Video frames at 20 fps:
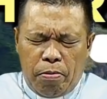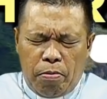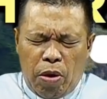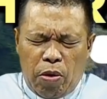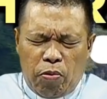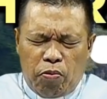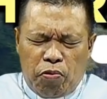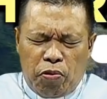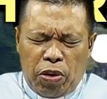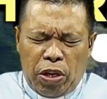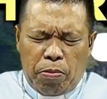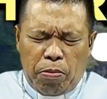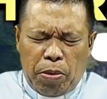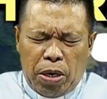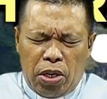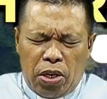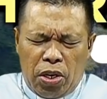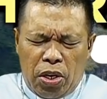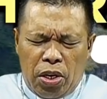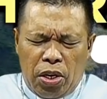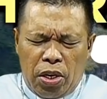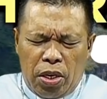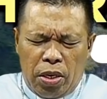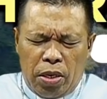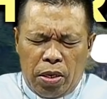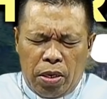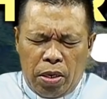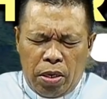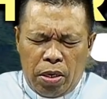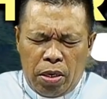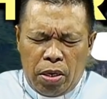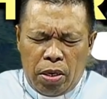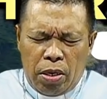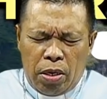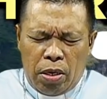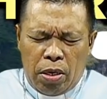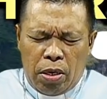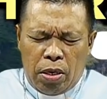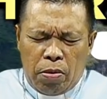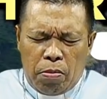Biar firman ini
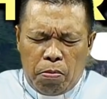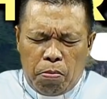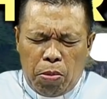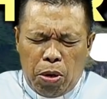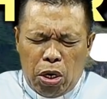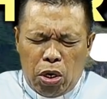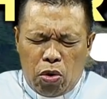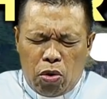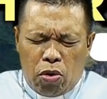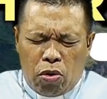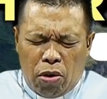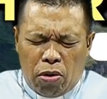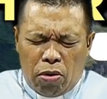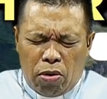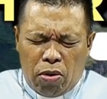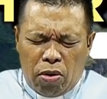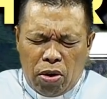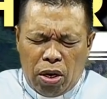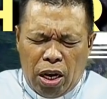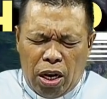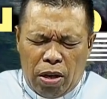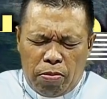mendorong